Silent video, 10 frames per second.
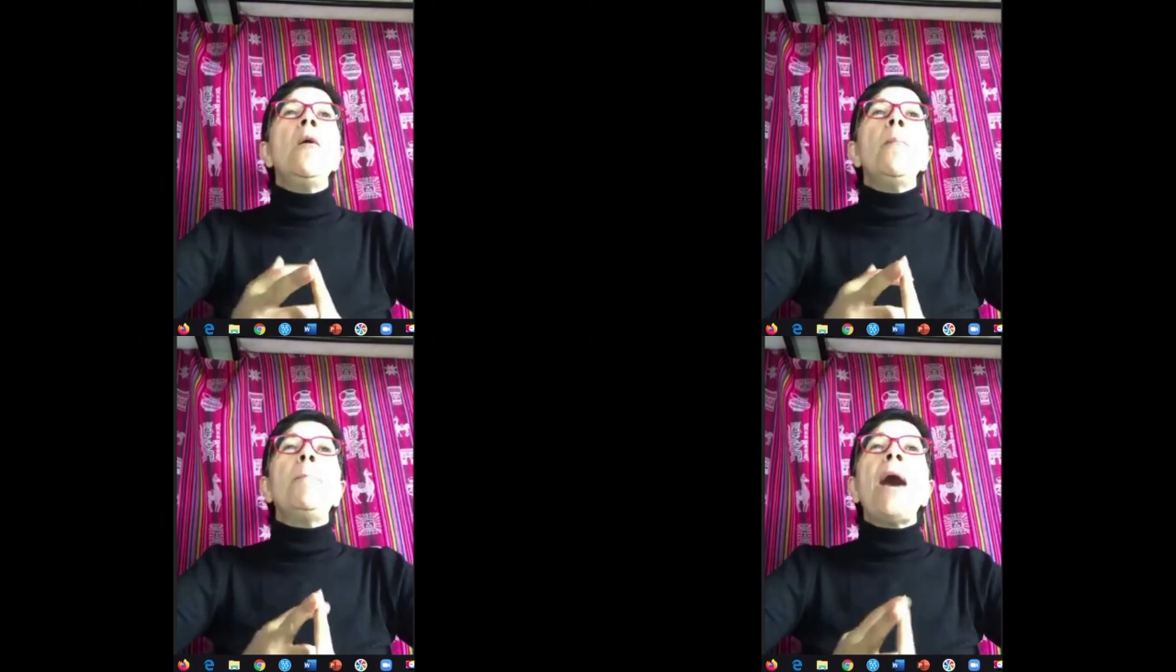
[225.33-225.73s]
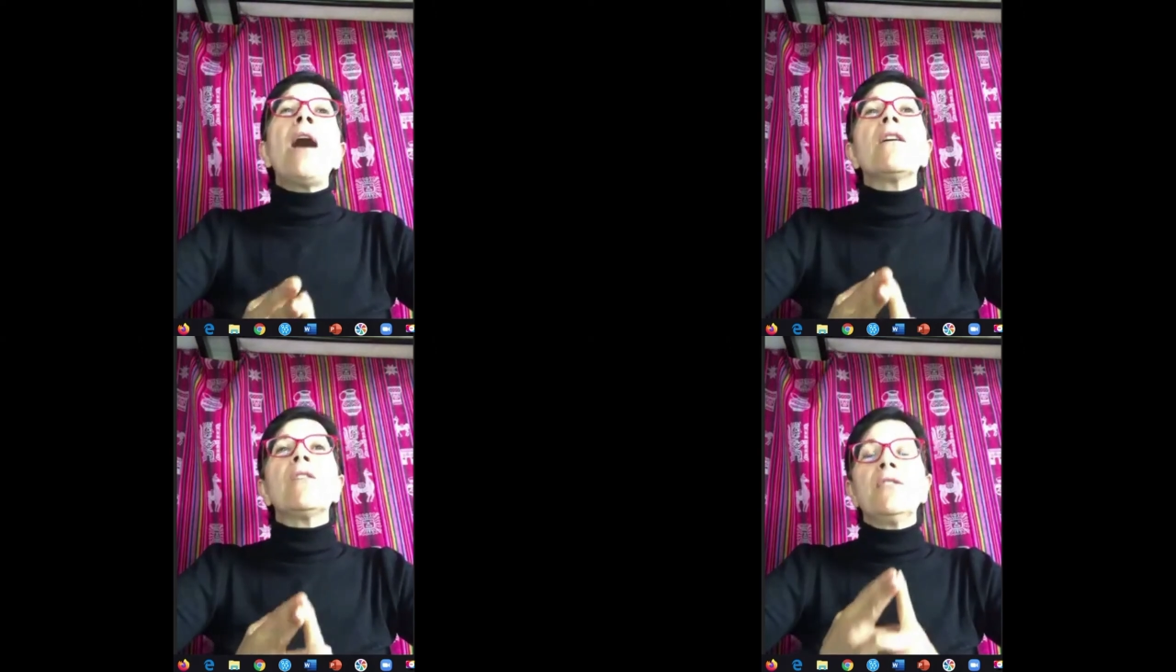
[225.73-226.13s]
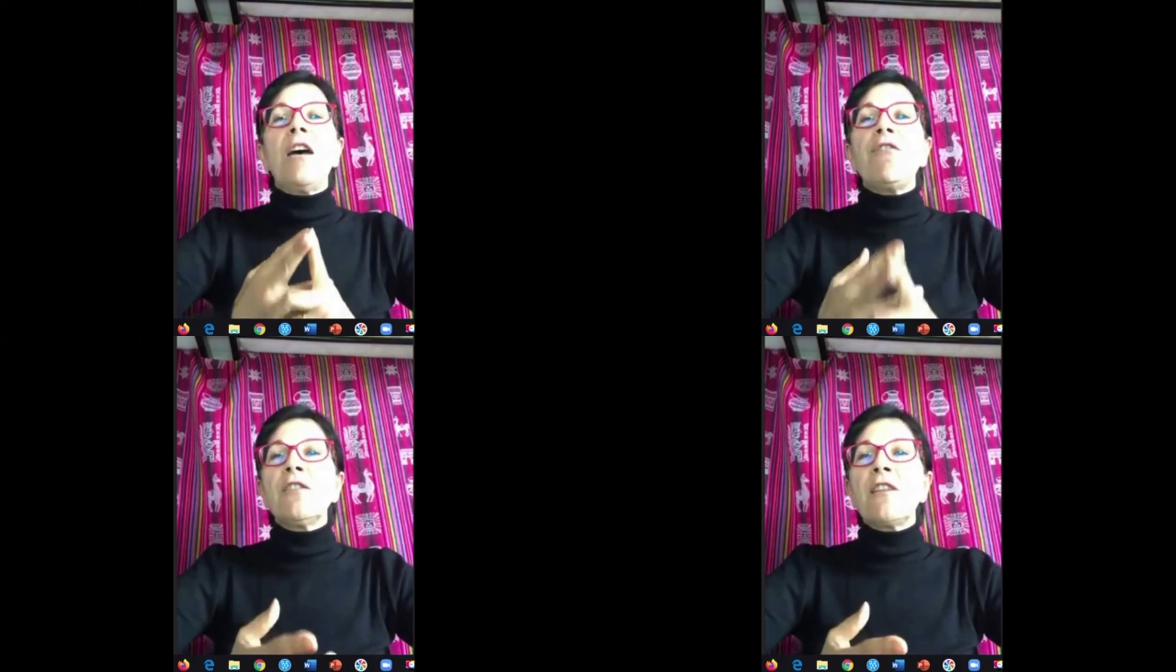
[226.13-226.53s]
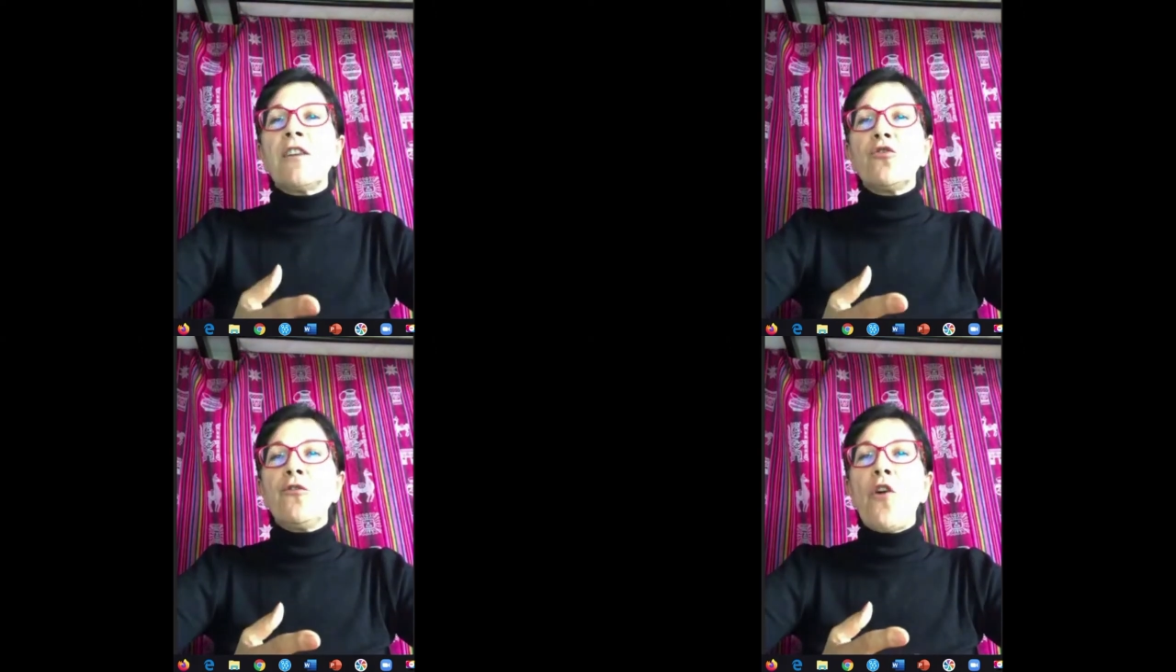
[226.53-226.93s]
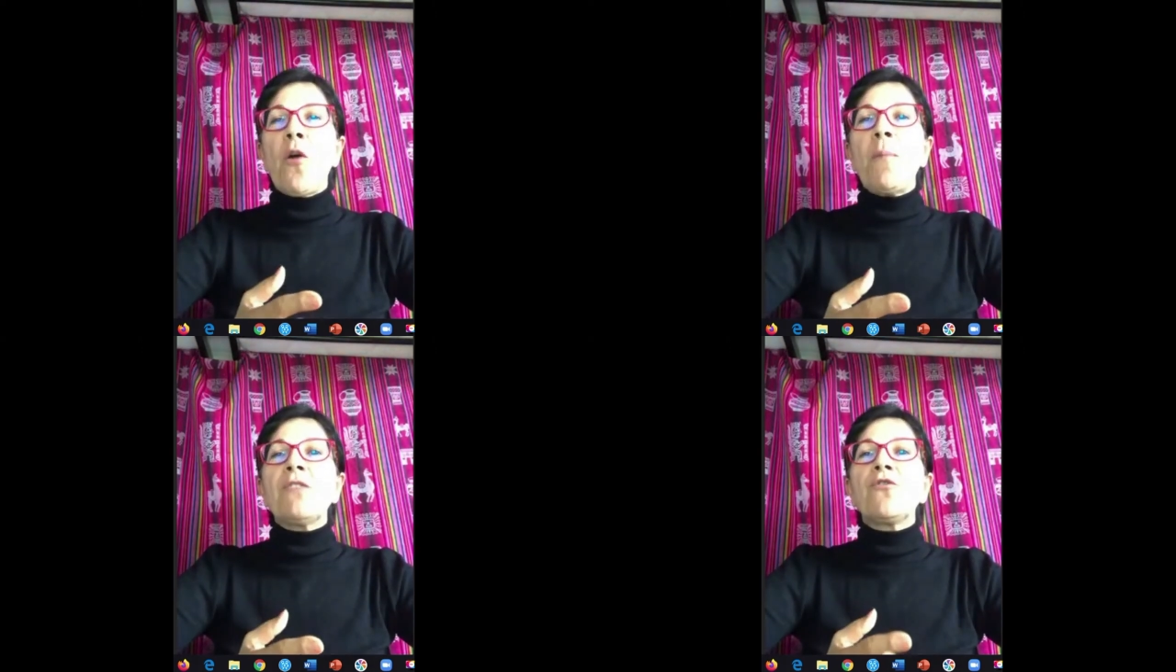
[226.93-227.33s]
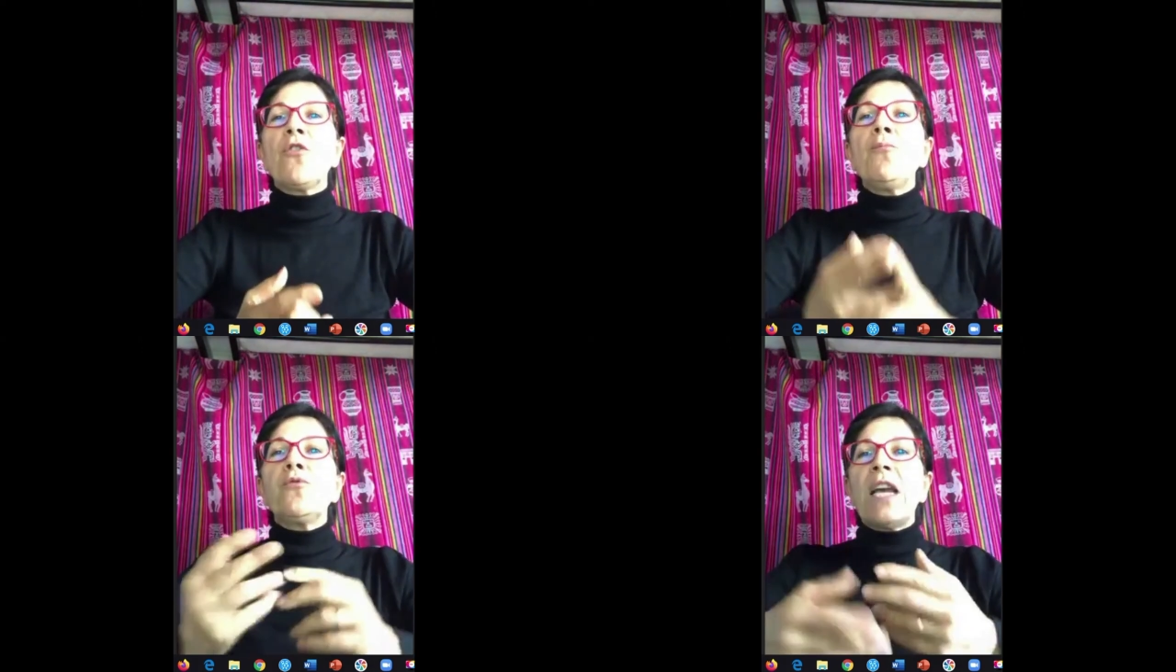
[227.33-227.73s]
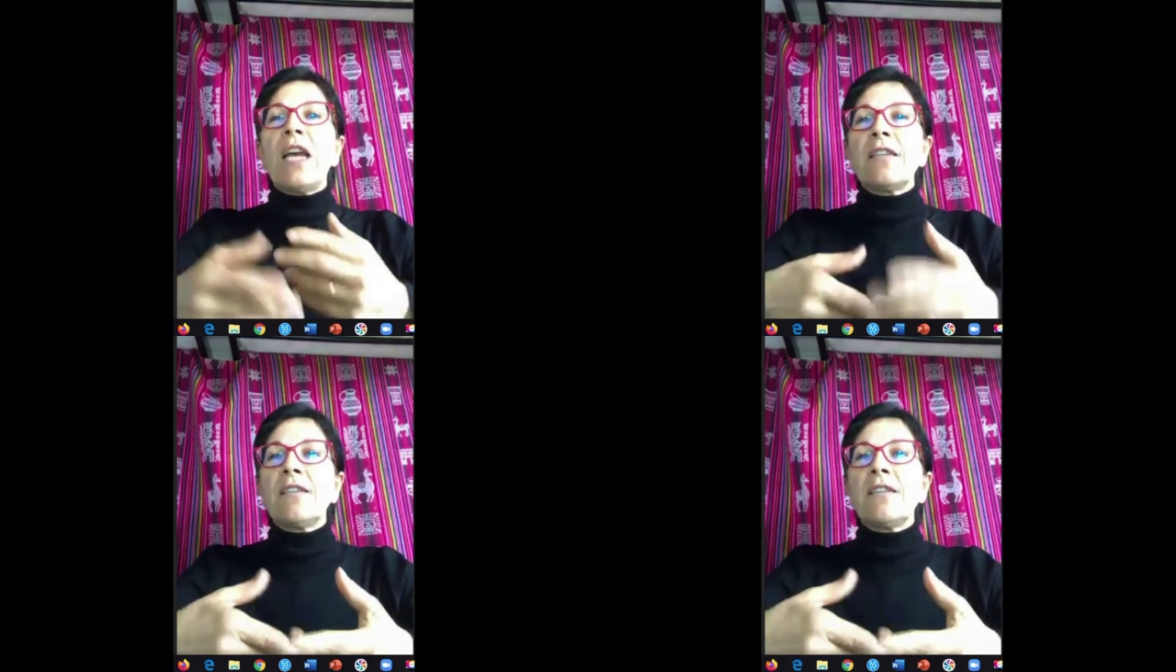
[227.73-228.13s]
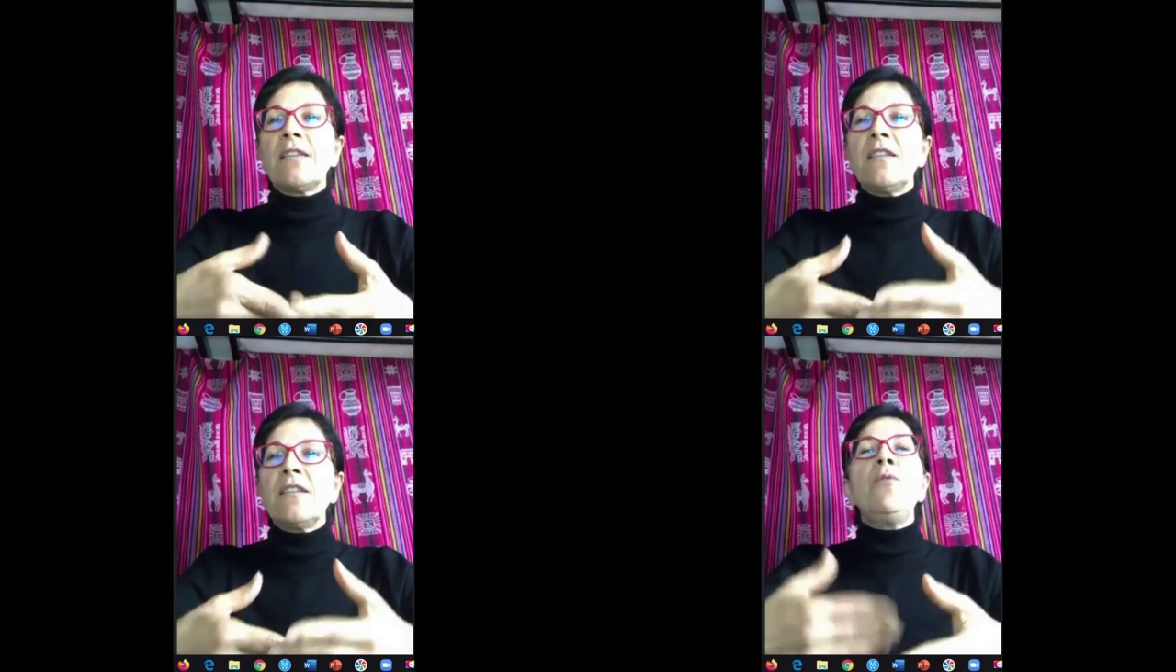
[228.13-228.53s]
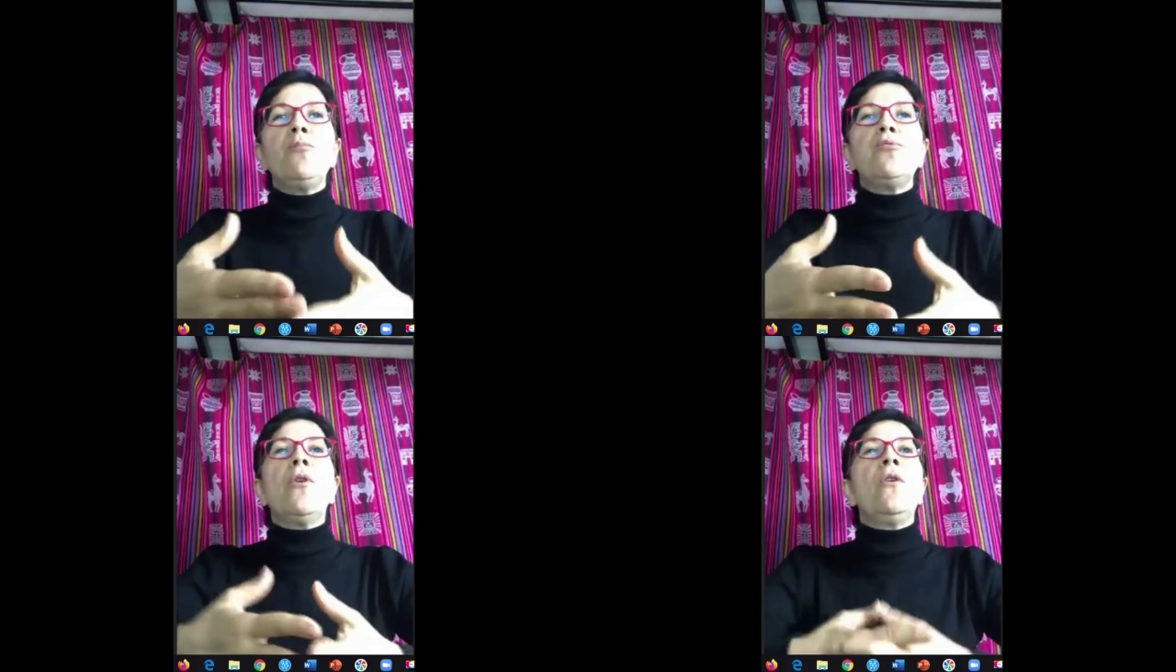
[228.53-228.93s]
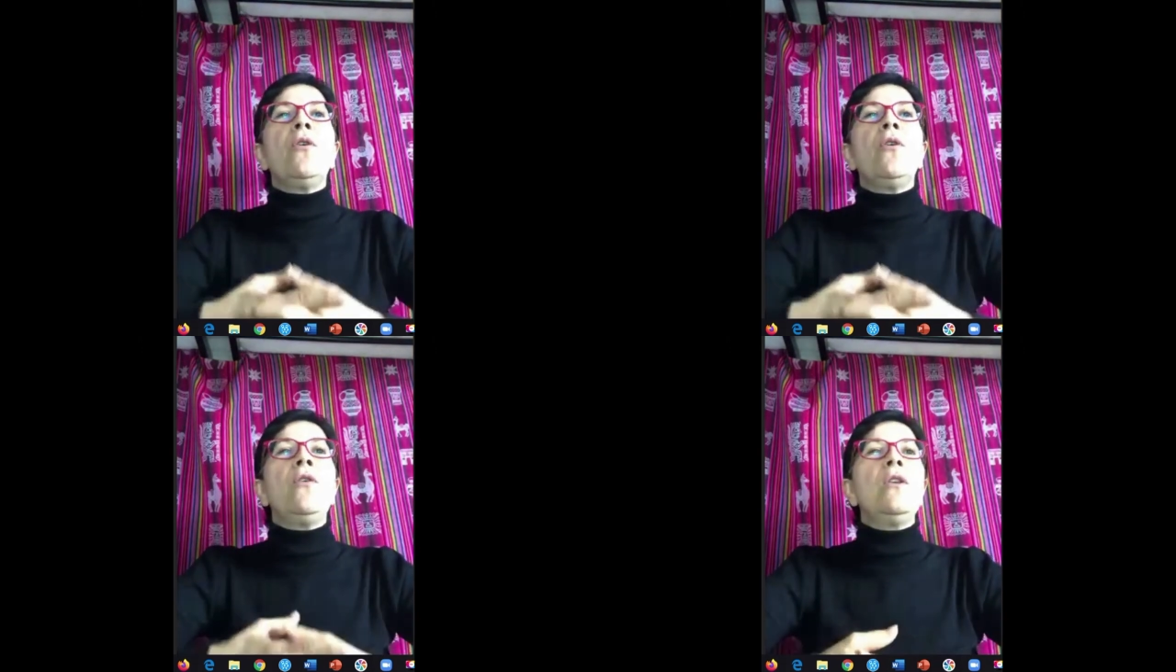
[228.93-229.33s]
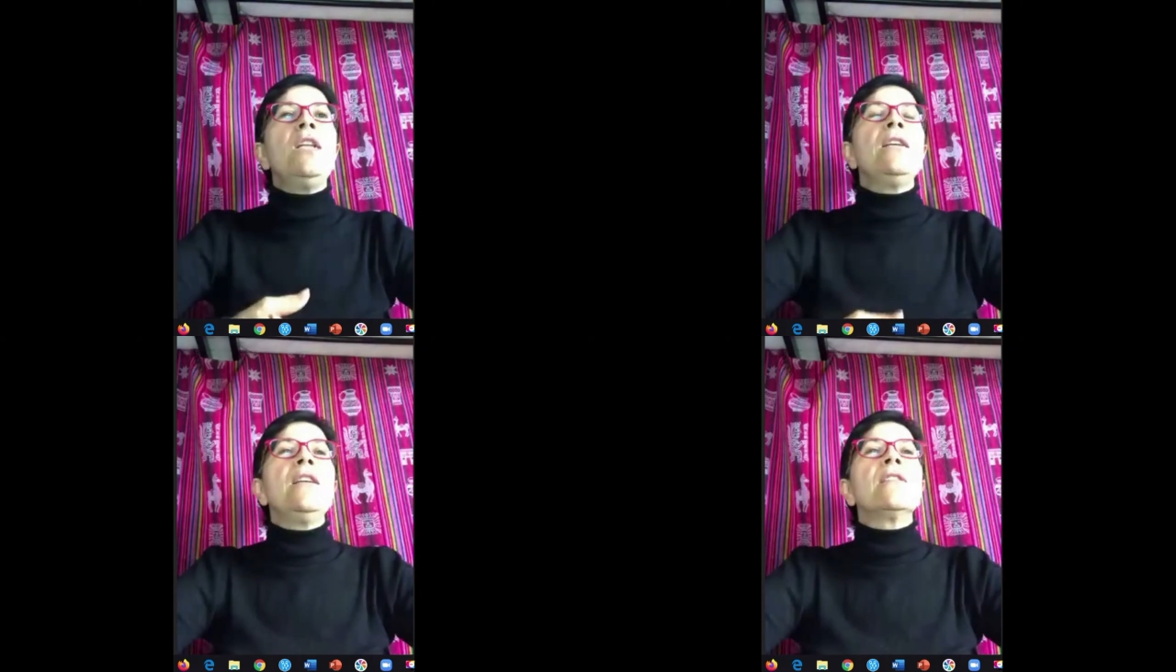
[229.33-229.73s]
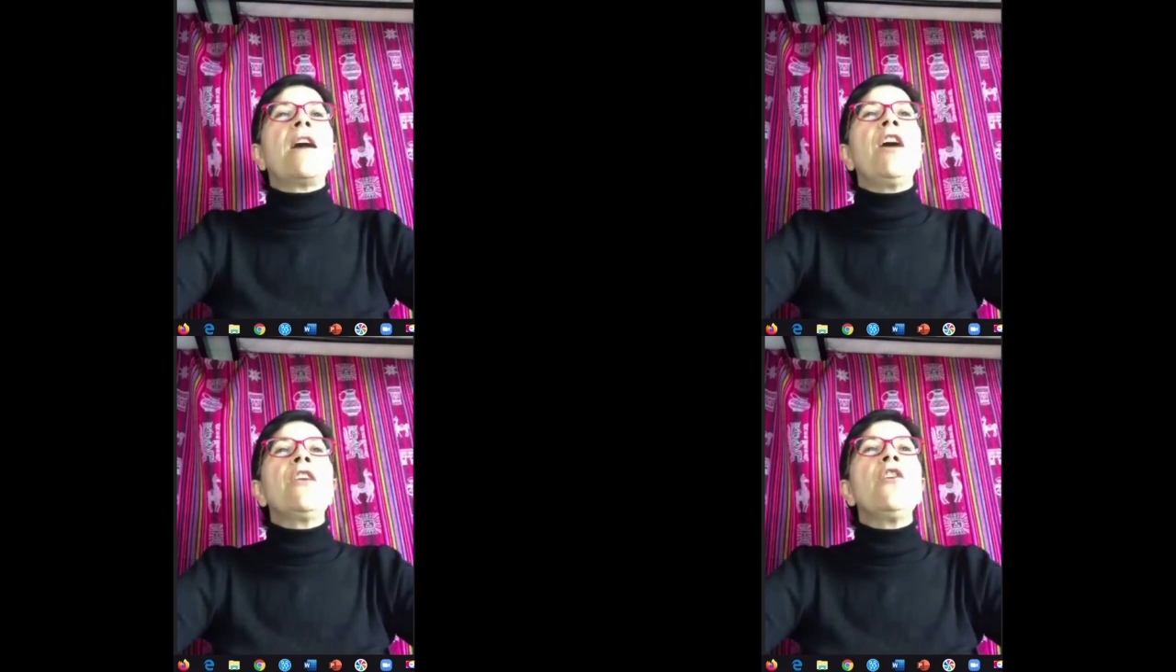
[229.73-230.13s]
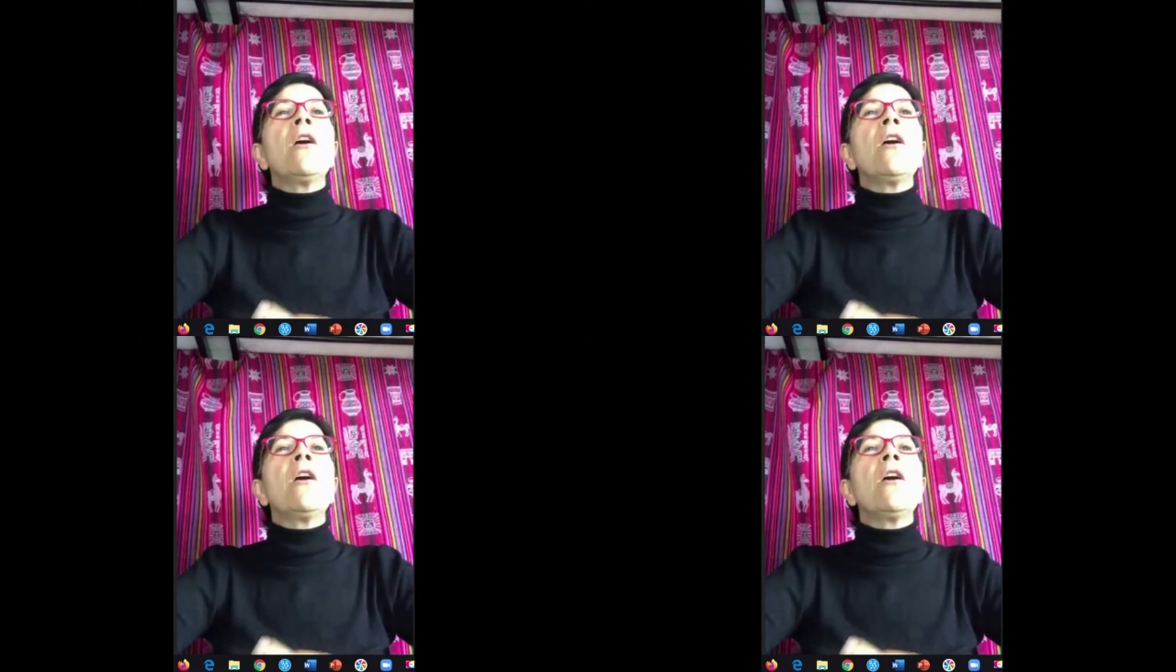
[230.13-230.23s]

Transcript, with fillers: par davantage de formations plus accessibles pour les travailleurs